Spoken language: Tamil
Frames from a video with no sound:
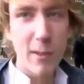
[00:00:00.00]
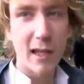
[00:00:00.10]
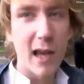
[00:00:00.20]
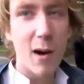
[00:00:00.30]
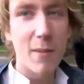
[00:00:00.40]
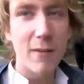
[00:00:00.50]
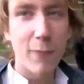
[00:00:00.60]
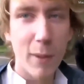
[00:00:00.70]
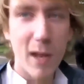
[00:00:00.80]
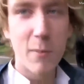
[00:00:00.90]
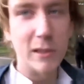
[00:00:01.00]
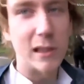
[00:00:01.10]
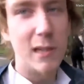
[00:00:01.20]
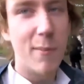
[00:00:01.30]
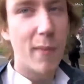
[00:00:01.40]
என்னுடைய
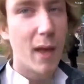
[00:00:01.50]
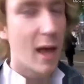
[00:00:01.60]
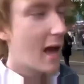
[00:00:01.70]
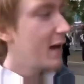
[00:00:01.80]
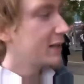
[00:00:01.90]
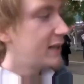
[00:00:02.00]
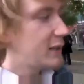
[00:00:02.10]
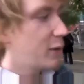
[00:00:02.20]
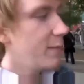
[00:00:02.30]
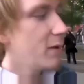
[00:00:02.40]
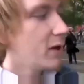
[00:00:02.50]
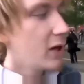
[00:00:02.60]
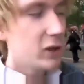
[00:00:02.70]
இஸ்லாம் என்னும் தெளிந்த